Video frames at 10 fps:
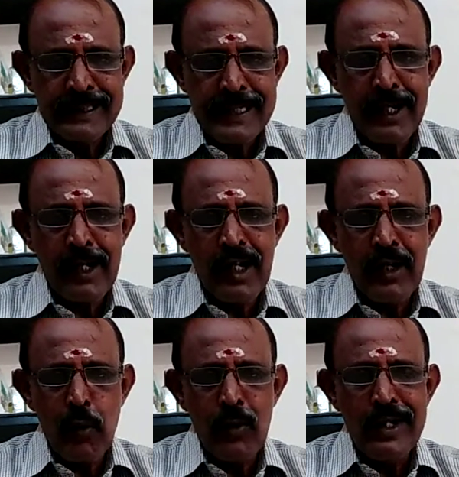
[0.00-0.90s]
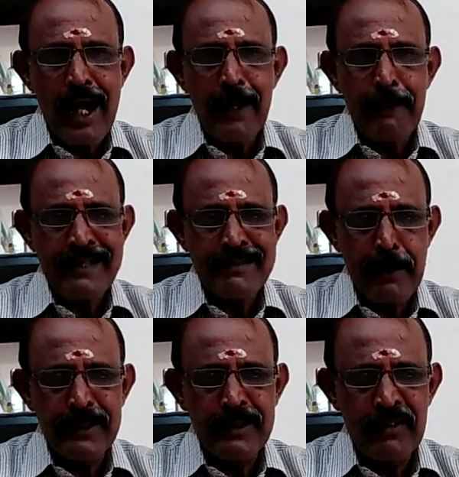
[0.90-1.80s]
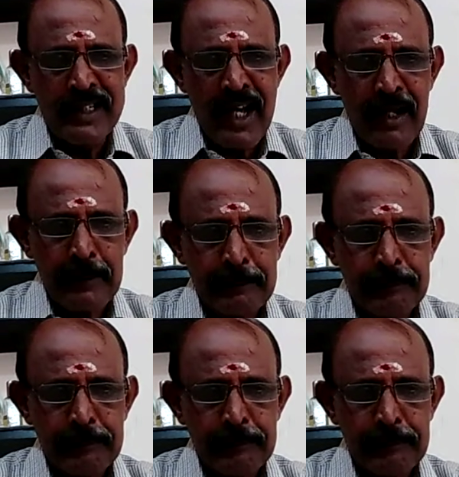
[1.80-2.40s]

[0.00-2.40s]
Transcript: கிரகங்களுக்கு உண்டாகும்படி சபித்து விட்டார்